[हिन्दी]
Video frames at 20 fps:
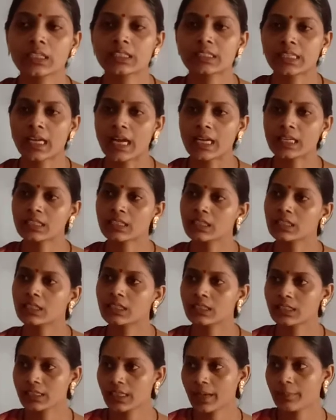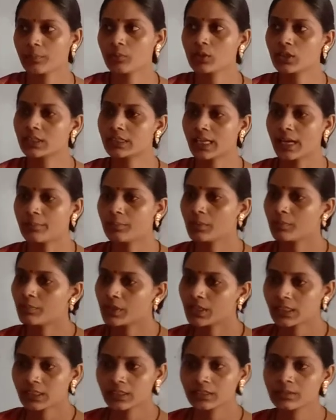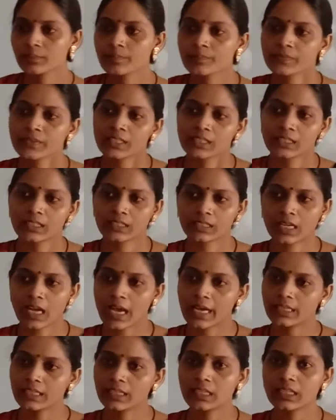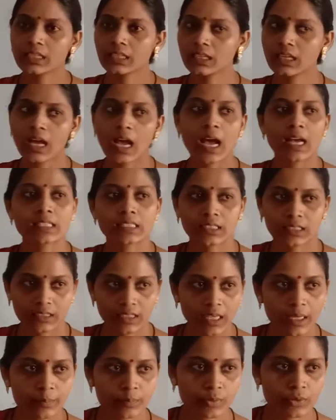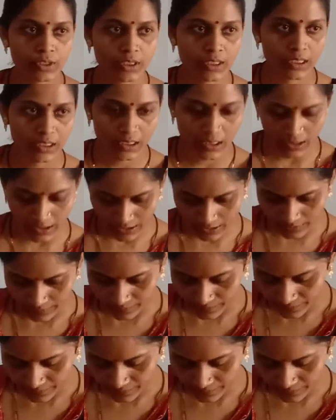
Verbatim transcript: चार तरीके से आपको एग्ज़ाम में प्रश्न कहानी लेखन आ सकता है पूछने के लिए